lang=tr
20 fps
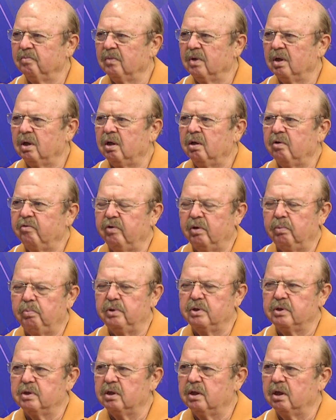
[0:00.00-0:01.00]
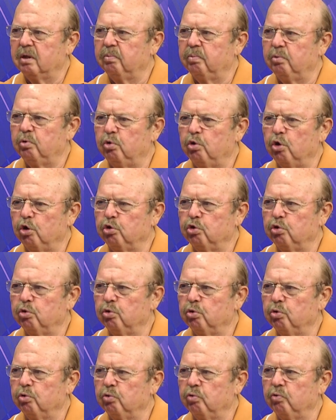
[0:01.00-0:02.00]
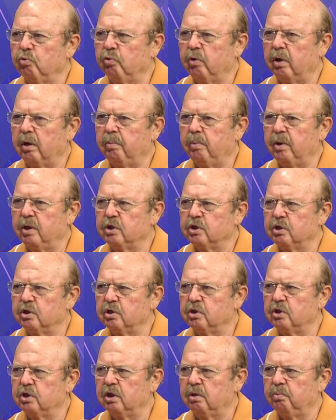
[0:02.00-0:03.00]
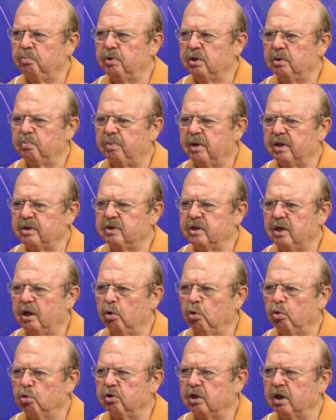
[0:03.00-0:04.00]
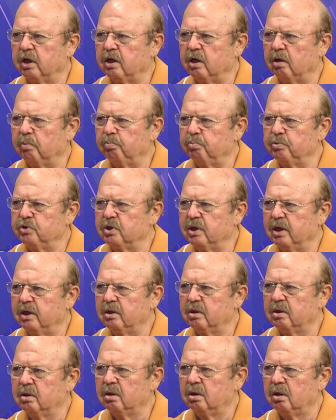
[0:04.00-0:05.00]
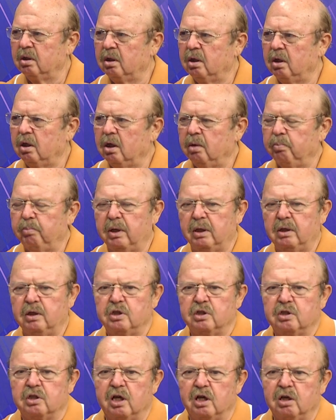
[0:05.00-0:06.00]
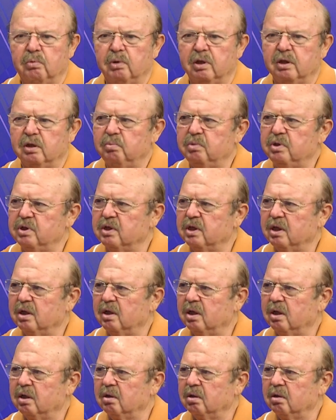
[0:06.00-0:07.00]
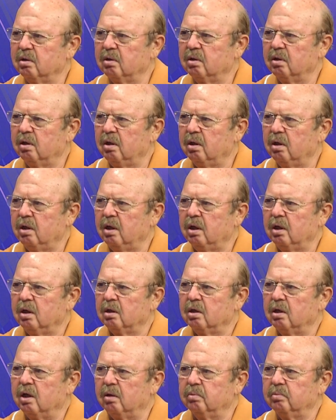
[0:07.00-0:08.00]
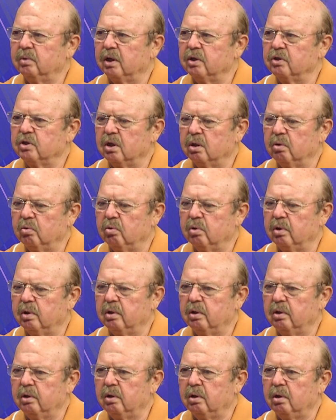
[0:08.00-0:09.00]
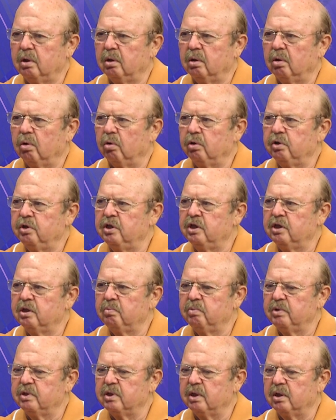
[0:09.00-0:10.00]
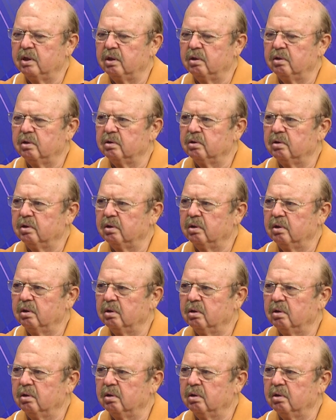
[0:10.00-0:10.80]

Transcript: Evet. Ve bizi de 4 veya 5 kişiyi bir parsele ortak yapmışlar. Ben hiç tanımadığım insanlar dedi. Tam aşağı yukarı 20 senedir dedi.